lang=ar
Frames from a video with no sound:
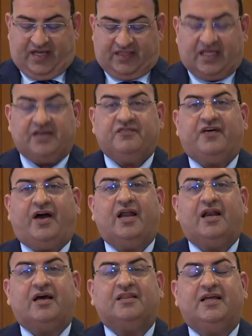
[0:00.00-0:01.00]
ضيف
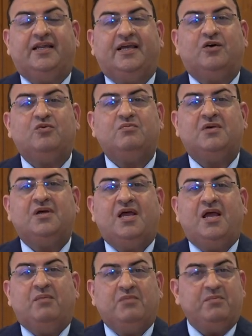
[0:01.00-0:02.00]
حلقة اليوم
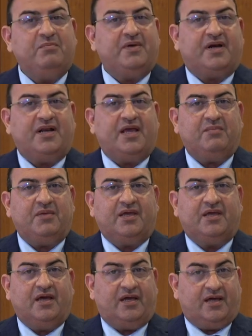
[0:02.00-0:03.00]
من برنامج
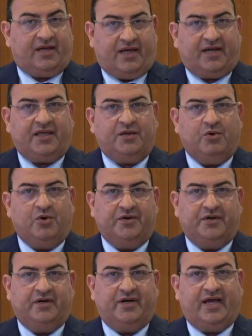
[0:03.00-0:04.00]
غريب
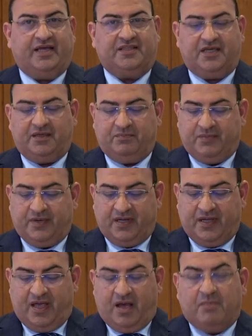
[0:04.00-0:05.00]
أديب
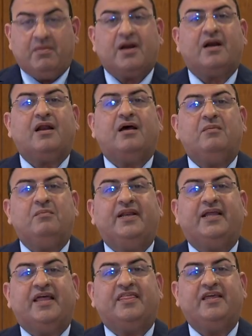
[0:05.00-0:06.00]
مر
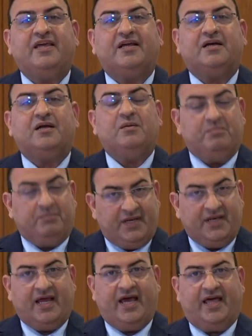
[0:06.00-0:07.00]
بالكثير
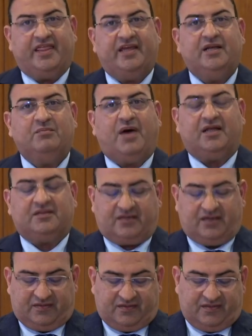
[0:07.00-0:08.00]
من هذه
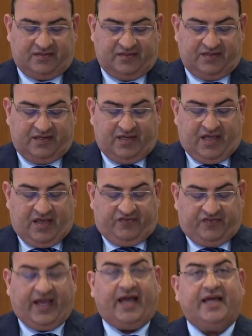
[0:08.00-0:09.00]
المحطات
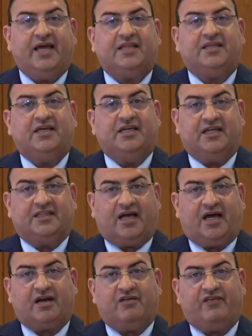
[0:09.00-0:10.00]
في حياته
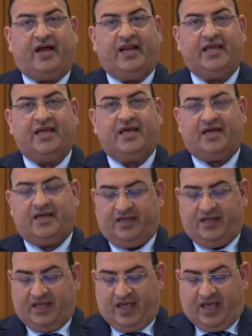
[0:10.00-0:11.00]
نتعرف عليها
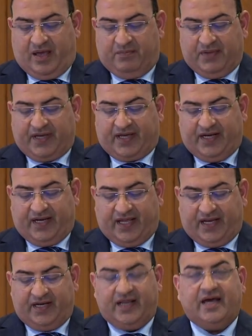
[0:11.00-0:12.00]
من
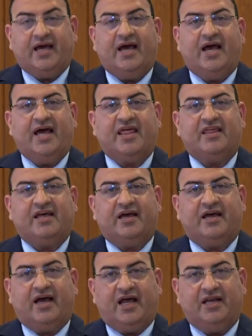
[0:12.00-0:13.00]
خلال
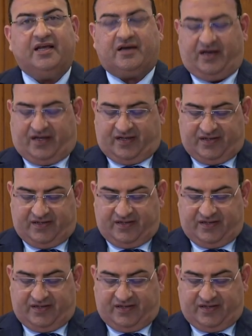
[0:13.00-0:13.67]
هذا اللقاء